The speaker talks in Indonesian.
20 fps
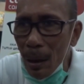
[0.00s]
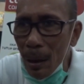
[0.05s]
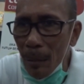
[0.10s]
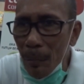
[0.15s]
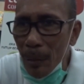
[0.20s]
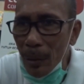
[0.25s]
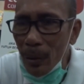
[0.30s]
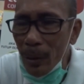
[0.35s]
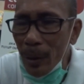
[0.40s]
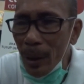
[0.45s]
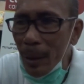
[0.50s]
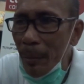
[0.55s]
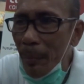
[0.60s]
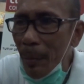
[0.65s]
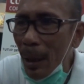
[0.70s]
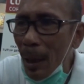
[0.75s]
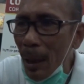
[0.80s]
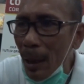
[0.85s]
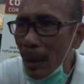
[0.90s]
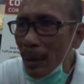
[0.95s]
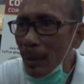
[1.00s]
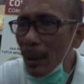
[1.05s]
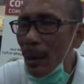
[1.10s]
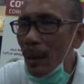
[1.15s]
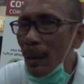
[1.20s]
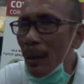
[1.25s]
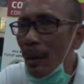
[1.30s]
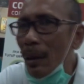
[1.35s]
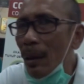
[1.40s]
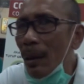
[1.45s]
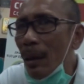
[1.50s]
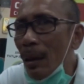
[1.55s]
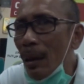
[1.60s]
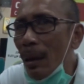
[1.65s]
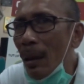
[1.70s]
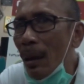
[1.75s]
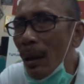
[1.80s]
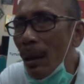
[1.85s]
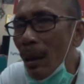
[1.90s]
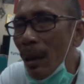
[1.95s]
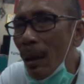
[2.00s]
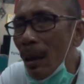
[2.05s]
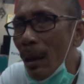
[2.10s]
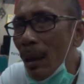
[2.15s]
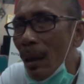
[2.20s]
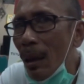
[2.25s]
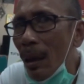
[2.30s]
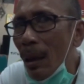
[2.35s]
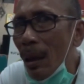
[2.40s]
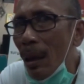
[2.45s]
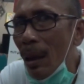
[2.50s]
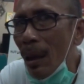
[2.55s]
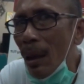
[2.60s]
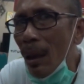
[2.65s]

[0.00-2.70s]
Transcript: Maksudnya gimana? Punya riwayat atau dari